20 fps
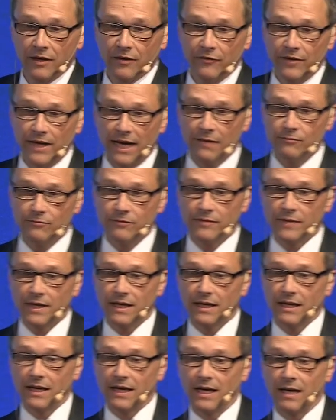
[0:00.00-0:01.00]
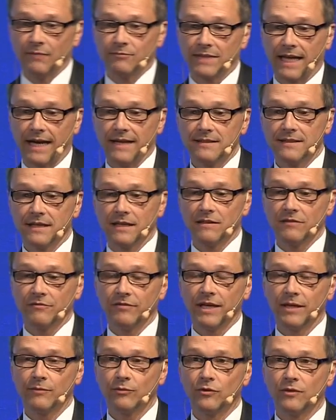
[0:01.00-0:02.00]
Wir haben am 13.
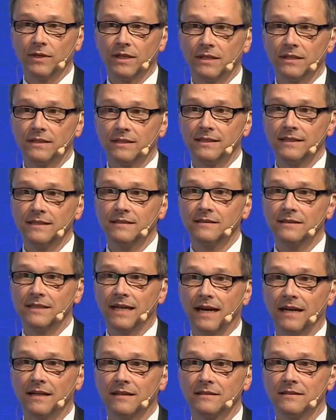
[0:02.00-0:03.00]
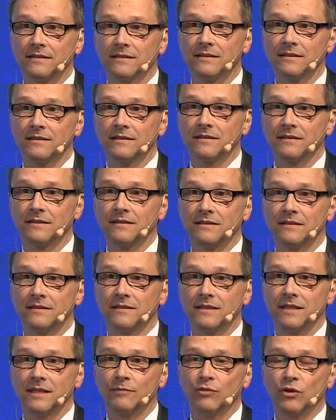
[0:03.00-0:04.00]
Februar diesen Jahres
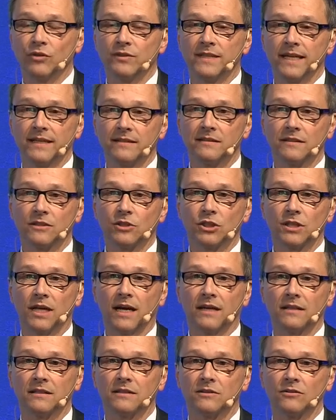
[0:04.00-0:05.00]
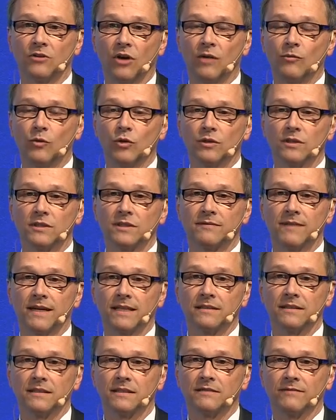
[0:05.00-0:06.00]
den Prozess gestartet, Normung
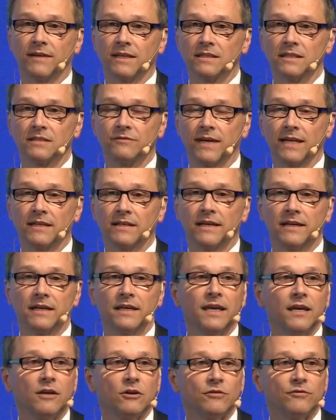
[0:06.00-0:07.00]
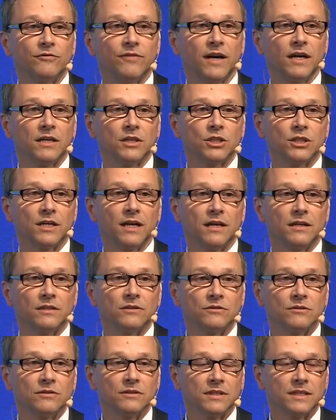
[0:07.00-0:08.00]
2020. Wir hatten eine
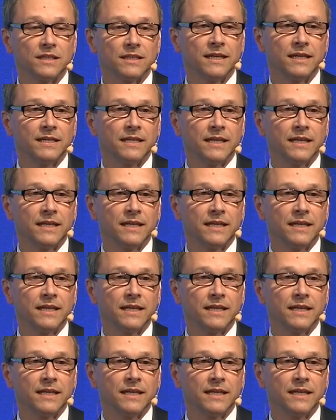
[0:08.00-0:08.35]
Kickoff-Veranstaltung in der